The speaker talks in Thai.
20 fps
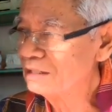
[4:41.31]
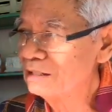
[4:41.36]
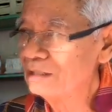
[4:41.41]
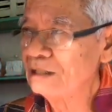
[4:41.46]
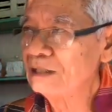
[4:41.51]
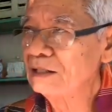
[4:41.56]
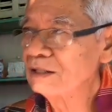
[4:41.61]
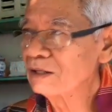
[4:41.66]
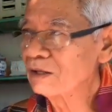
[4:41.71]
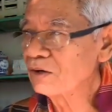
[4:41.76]

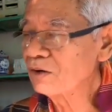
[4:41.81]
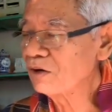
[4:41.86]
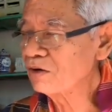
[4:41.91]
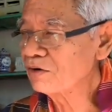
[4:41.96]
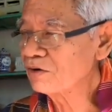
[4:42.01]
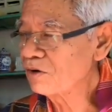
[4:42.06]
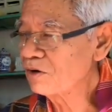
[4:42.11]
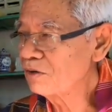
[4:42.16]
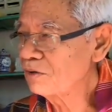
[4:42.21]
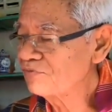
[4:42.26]
นะก่
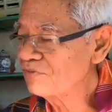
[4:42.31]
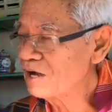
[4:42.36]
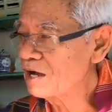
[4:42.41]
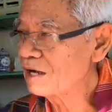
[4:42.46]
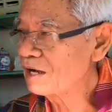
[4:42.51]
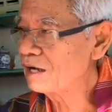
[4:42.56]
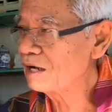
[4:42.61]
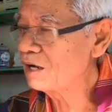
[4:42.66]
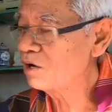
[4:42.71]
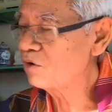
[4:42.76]
อ
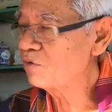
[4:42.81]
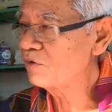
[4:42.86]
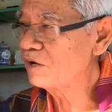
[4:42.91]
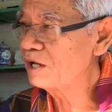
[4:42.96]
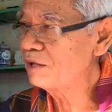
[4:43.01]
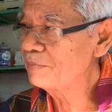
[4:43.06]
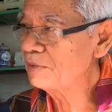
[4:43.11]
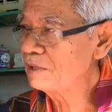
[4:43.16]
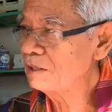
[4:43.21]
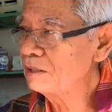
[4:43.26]
ฟางข้าว
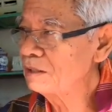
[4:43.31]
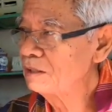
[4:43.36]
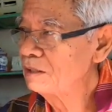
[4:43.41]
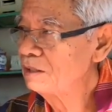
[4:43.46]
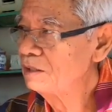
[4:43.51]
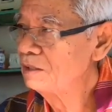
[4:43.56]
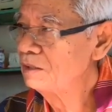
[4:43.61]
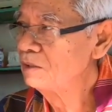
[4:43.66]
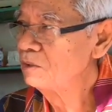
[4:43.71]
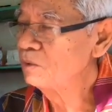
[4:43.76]
ไว้เป็น
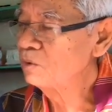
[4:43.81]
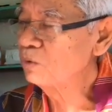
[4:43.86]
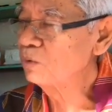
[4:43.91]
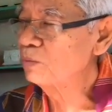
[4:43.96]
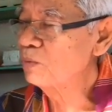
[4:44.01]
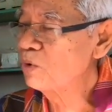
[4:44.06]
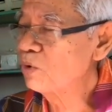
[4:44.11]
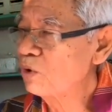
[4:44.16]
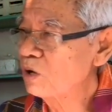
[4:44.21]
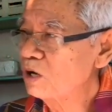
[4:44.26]

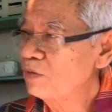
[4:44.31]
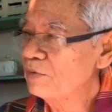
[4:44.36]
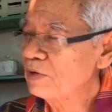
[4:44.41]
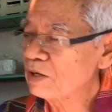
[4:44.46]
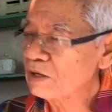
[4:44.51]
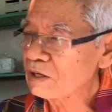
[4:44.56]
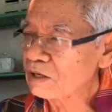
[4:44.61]
อุโมงค์เข้าไป